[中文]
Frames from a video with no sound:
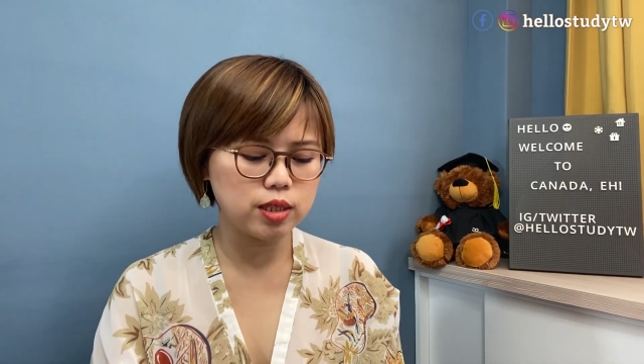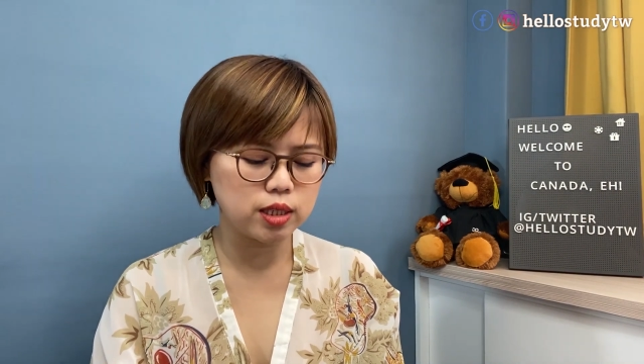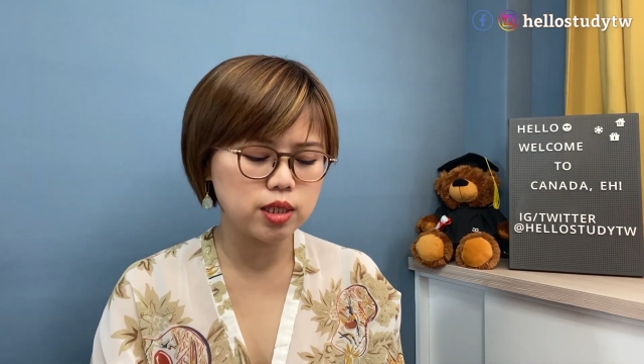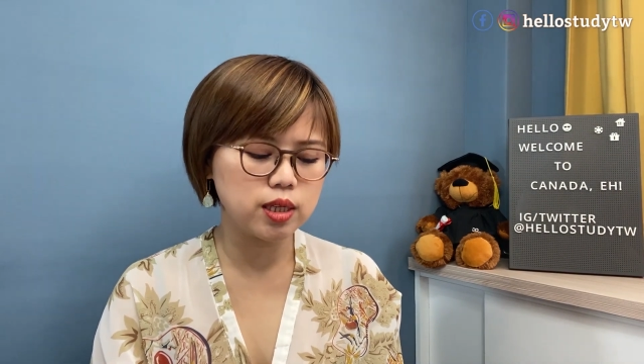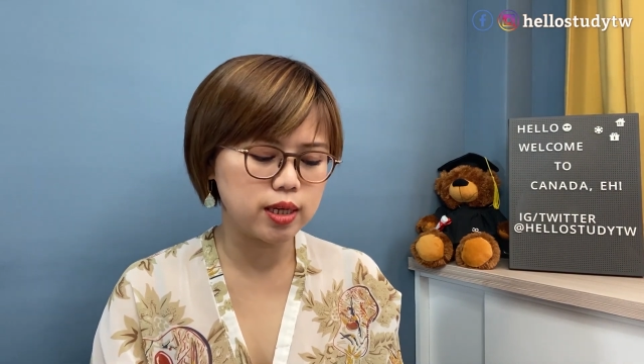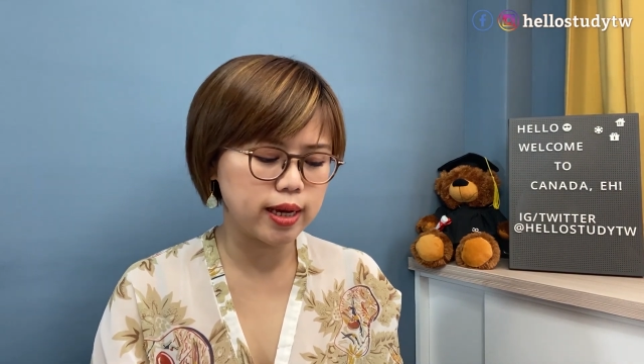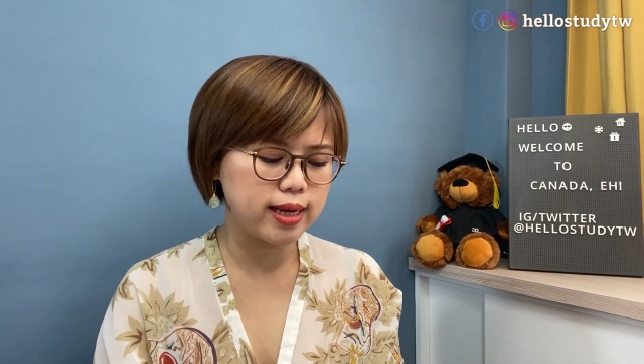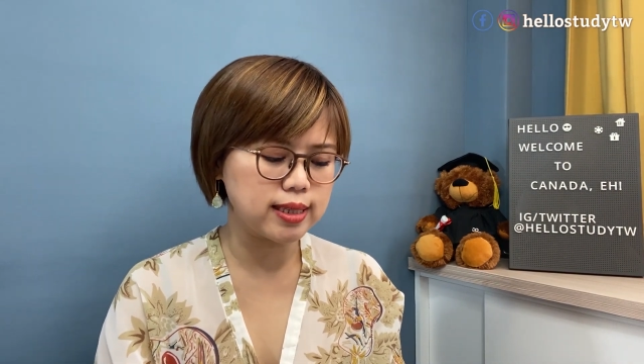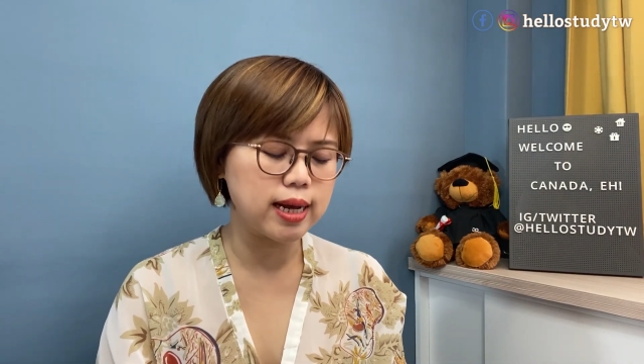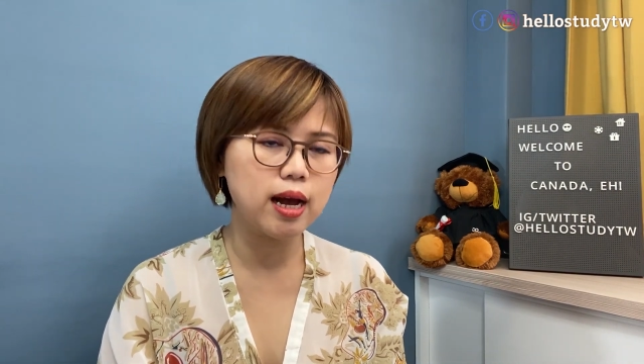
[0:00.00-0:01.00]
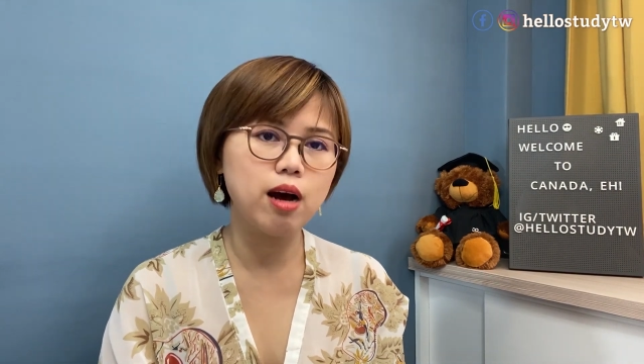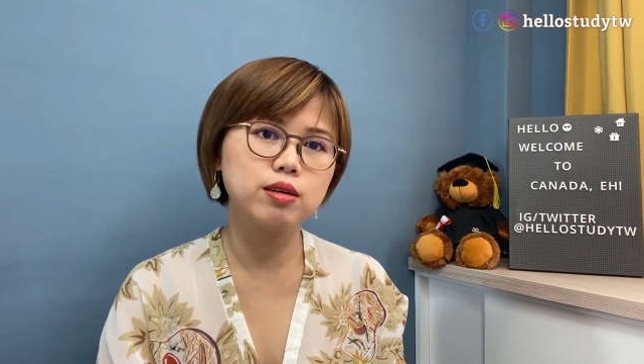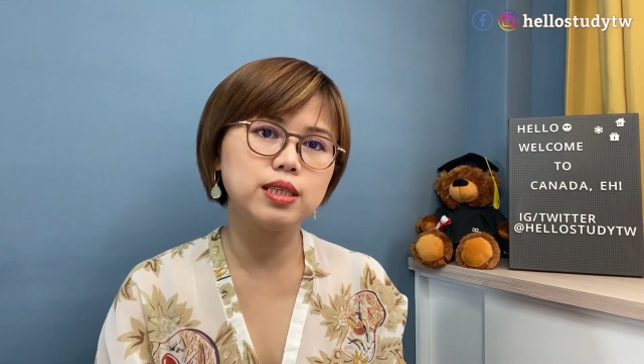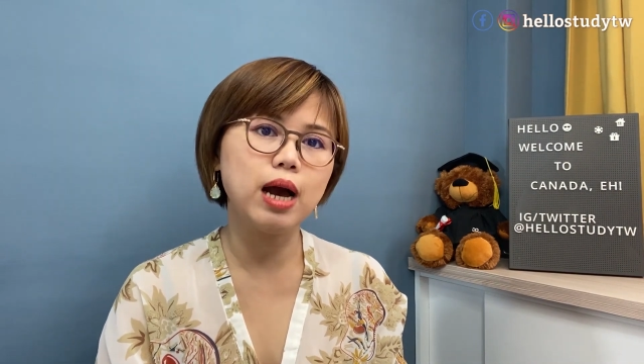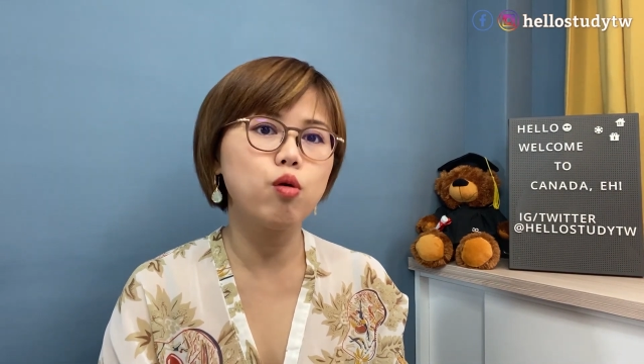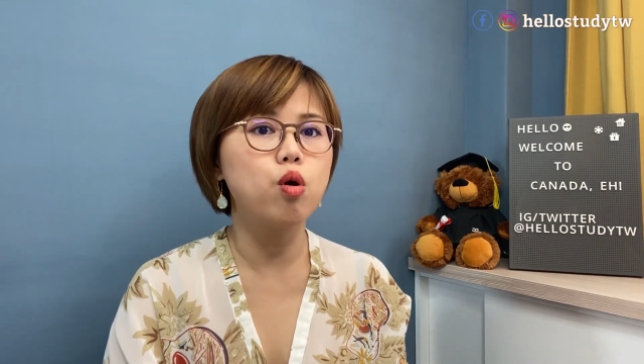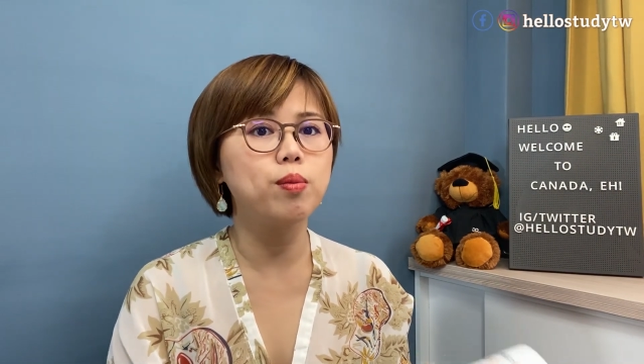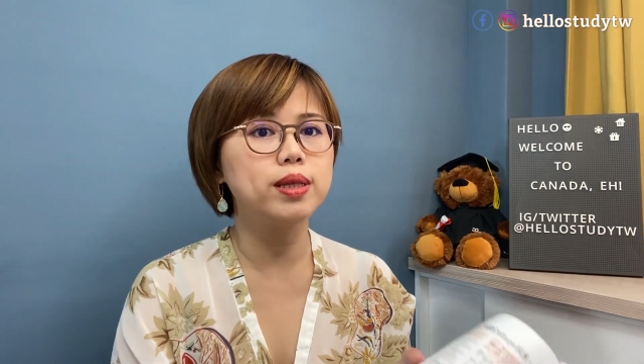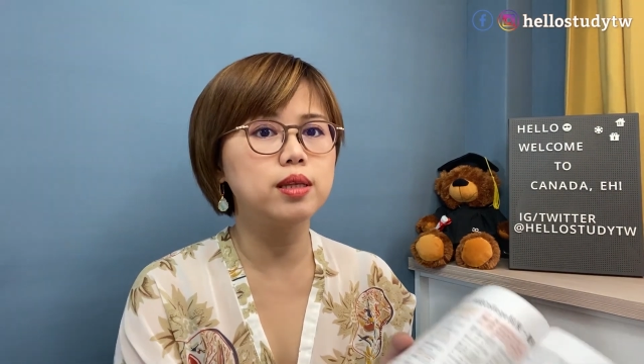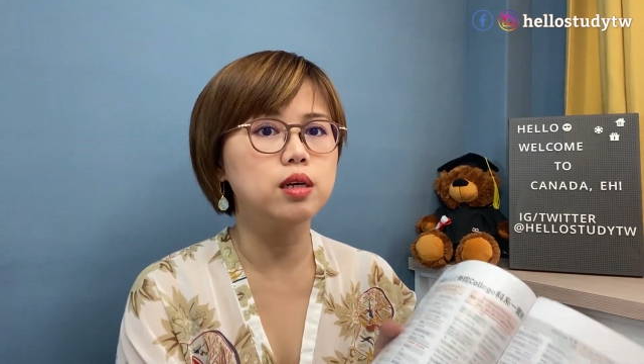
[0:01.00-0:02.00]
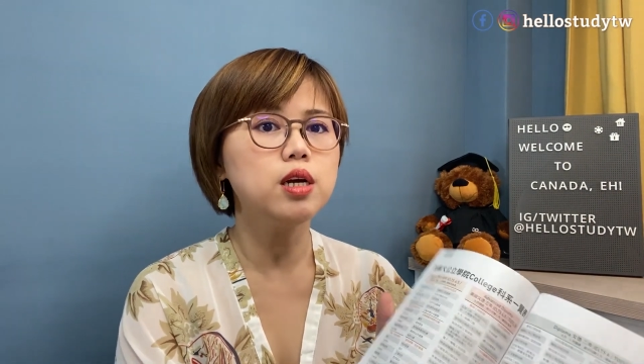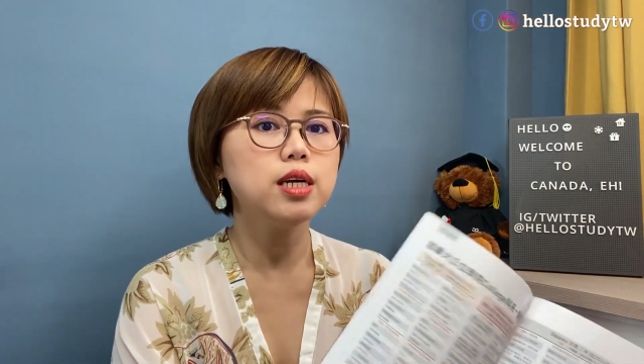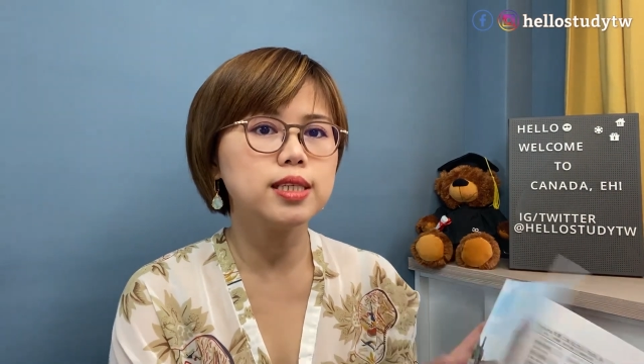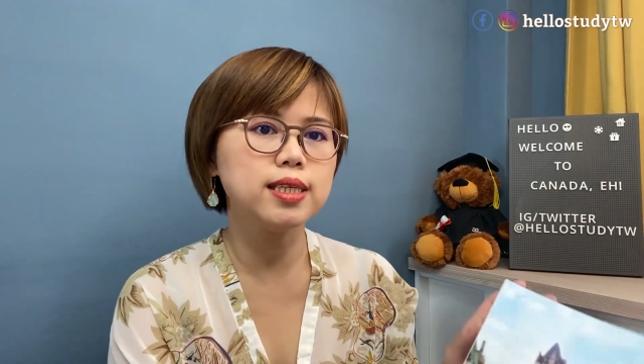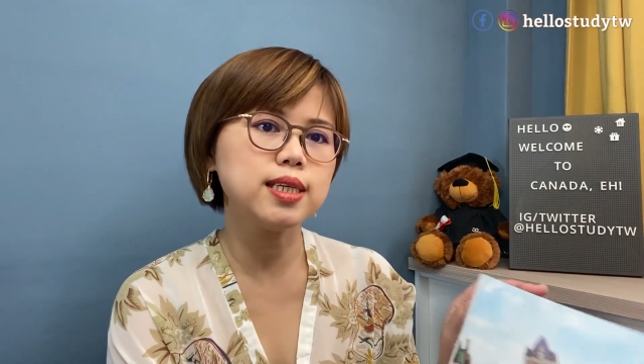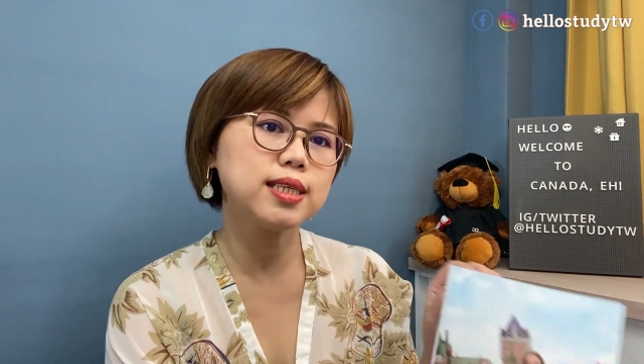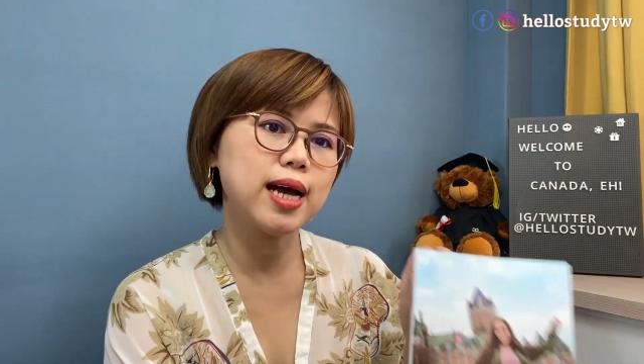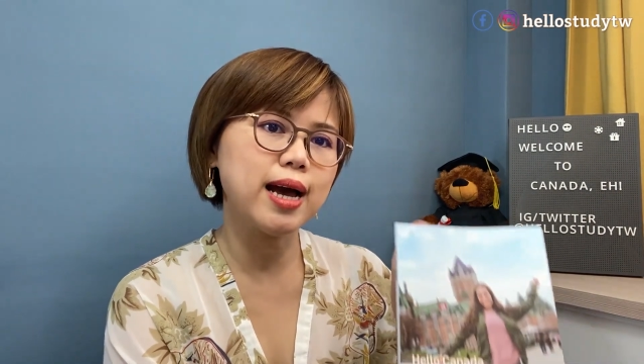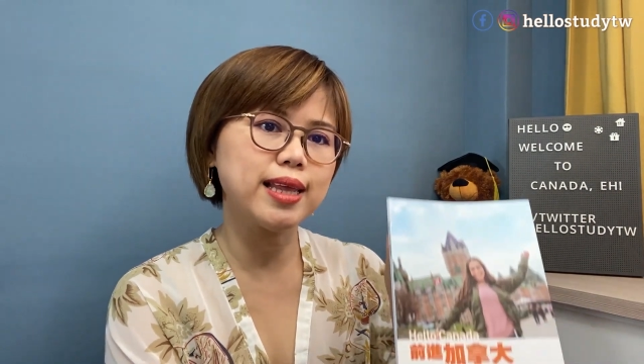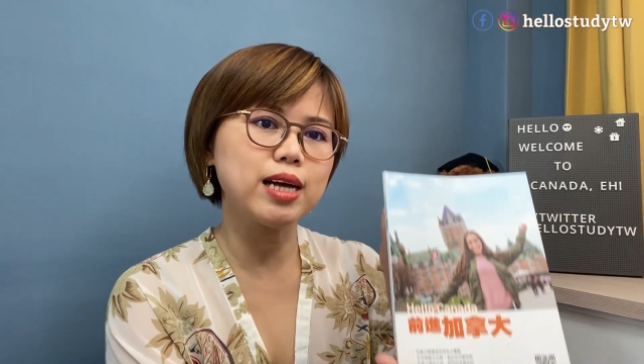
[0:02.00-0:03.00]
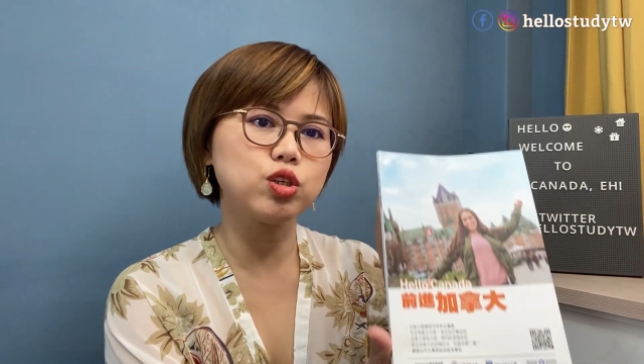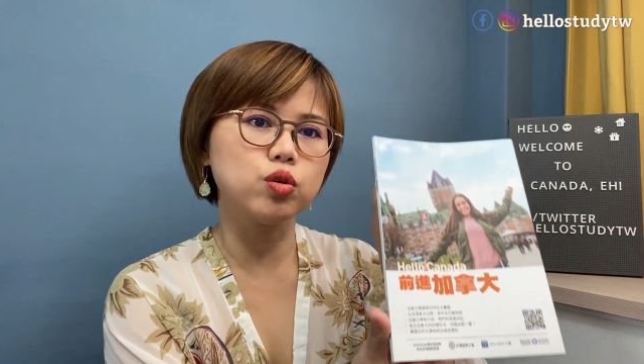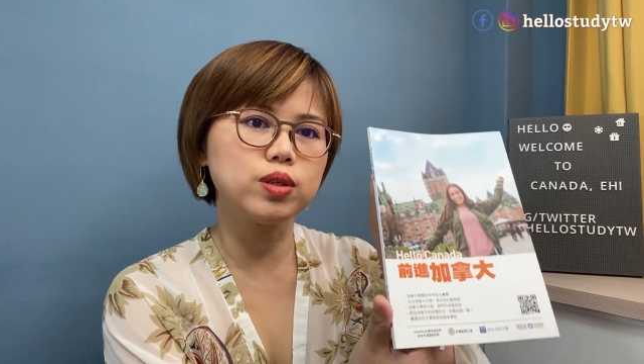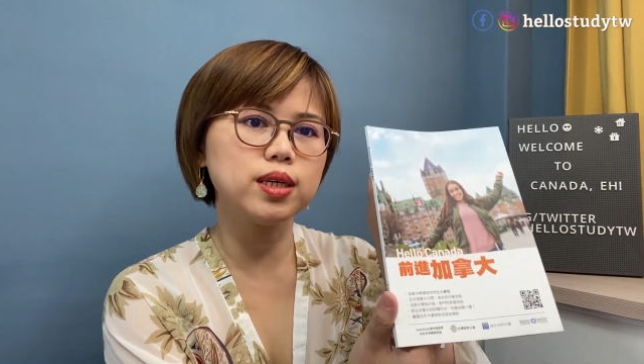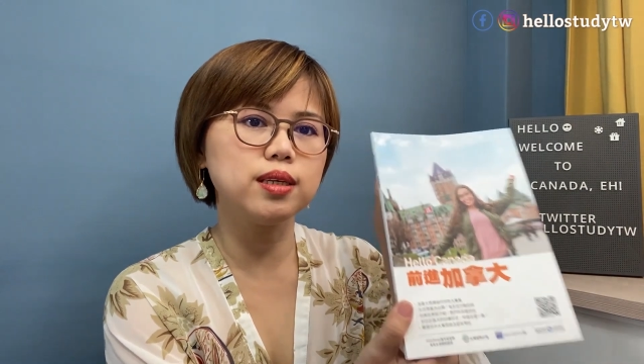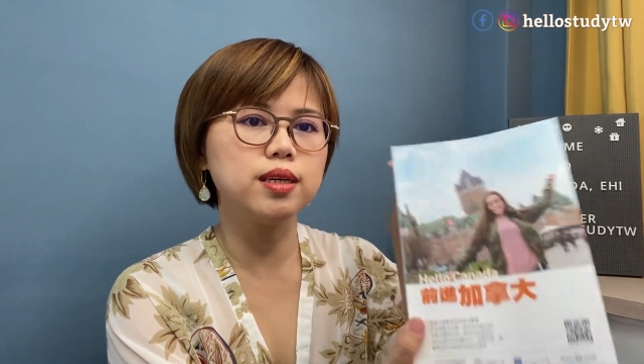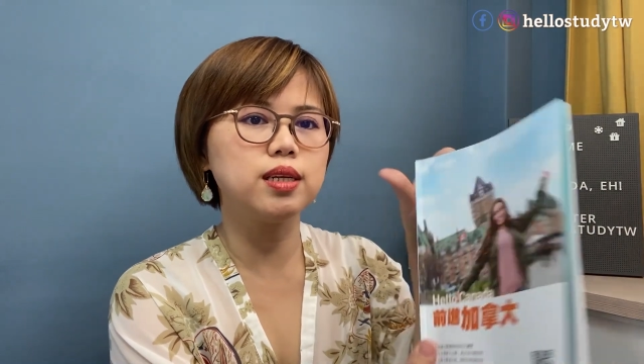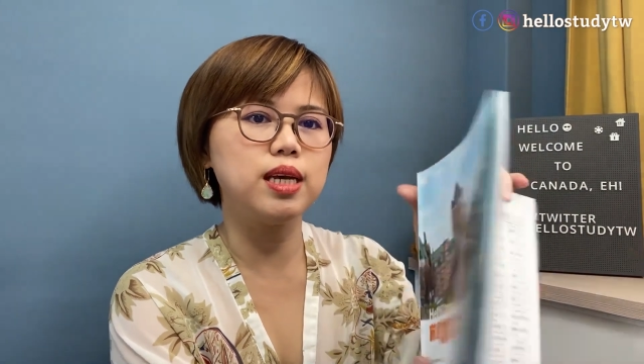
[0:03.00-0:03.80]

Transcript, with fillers: 其实你可以参考一下我们的前进加拿大手册呢，